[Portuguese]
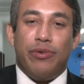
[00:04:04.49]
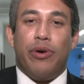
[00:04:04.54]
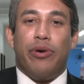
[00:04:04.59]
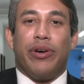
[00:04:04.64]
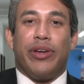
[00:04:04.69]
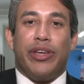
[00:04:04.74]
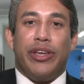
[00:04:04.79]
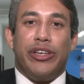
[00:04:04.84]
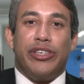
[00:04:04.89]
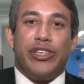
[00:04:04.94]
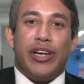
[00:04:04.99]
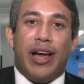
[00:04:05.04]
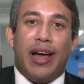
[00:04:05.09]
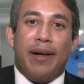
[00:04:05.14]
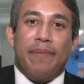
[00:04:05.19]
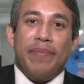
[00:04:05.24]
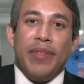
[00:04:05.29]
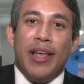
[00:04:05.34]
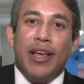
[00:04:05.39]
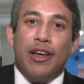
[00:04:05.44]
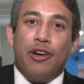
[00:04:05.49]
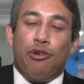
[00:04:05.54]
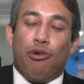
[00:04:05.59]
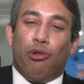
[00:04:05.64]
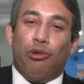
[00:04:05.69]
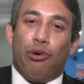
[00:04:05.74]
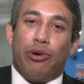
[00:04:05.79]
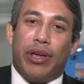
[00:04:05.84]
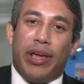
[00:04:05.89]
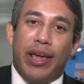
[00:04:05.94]
Eu aqui já
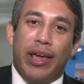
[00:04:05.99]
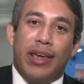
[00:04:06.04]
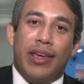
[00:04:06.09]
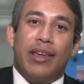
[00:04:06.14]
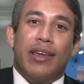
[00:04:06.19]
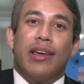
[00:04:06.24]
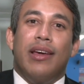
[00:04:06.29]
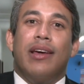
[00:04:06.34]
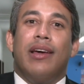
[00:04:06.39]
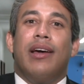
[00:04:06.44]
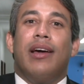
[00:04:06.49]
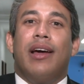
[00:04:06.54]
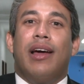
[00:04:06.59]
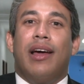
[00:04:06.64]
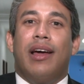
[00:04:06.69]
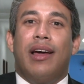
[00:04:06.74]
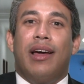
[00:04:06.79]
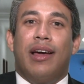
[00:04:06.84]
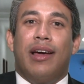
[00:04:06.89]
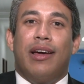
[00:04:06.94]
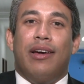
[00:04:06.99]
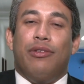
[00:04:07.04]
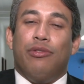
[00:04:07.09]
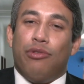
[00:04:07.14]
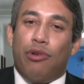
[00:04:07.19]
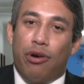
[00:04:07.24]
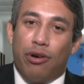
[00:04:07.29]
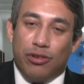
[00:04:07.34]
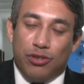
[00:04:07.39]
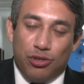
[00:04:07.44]
coloquei é, o
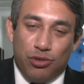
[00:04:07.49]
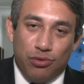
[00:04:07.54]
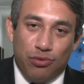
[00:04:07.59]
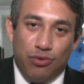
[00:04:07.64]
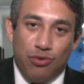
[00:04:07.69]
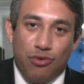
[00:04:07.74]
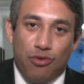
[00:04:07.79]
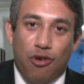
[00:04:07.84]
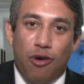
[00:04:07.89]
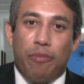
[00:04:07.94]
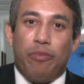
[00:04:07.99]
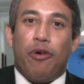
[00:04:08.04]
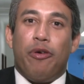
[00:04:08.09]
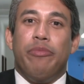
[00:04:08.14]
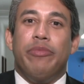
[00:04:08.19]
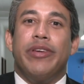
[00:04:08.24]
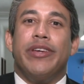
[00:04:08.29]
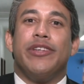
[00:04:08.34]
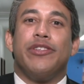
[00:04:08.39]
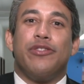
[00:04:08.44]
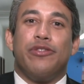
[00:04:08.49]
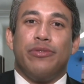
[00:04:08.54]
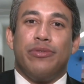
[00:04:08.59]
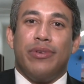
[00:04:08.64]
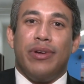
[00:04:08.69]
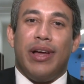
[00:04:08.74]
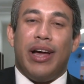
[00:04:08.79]
nosso compromisso,